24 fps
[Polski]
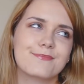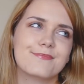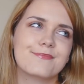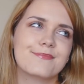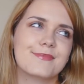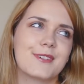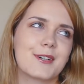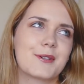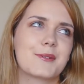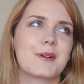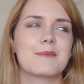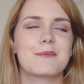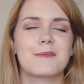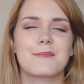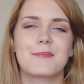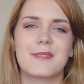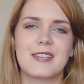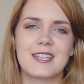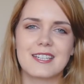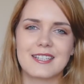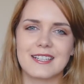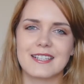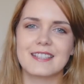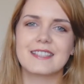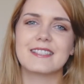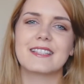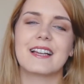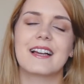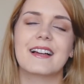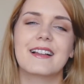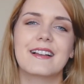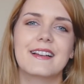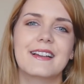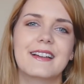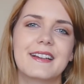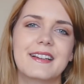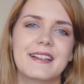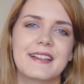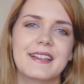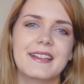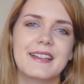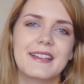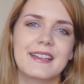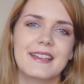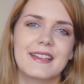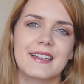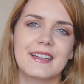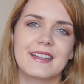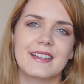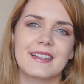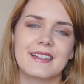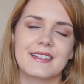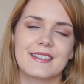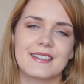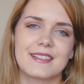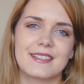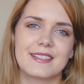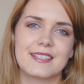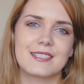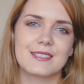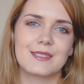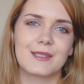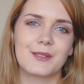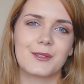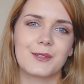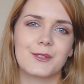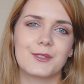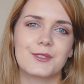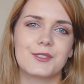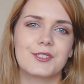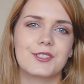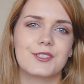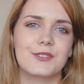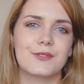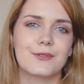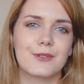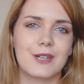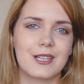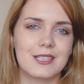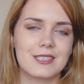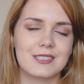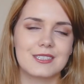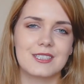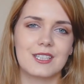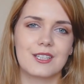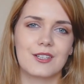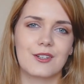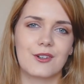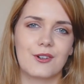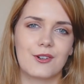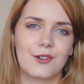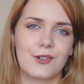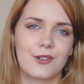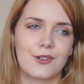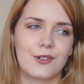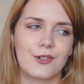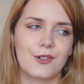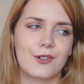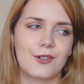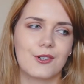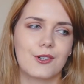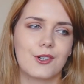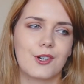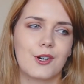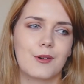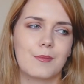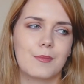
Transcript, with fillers: mogłabym mieszkać, ale E, jeśli chodzi właśnie o, o